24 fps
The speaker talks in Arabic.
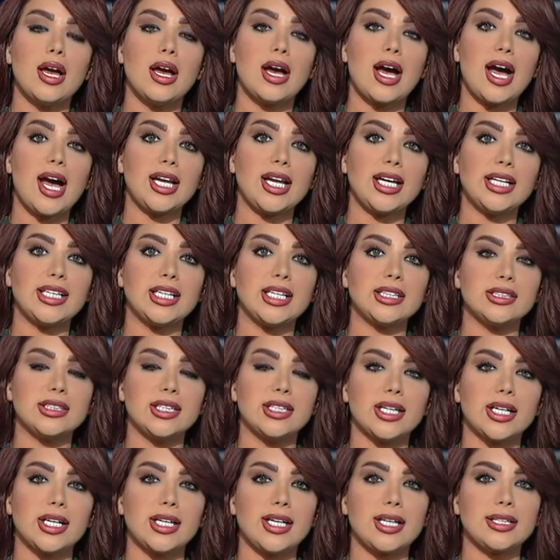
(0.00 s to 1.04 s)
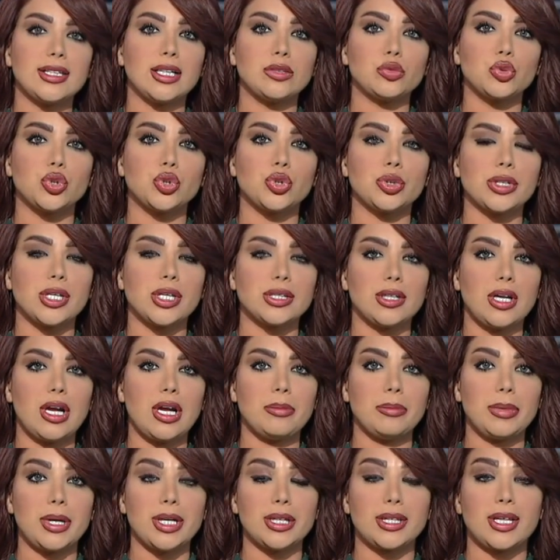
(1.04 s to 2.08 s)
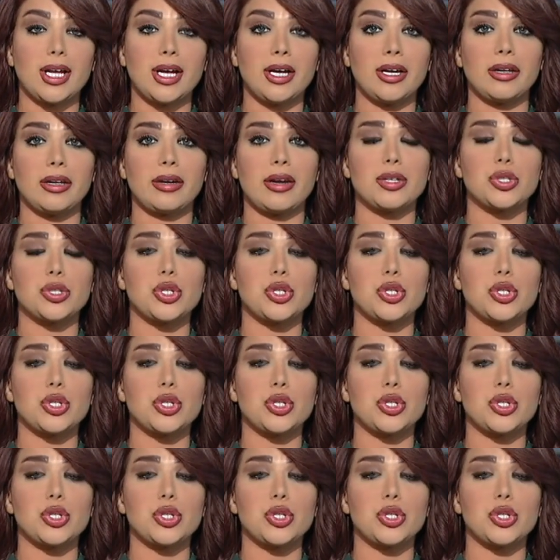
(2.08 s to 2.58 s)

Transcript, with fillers: أعلنت قيادة شرطة الأنبار تحرير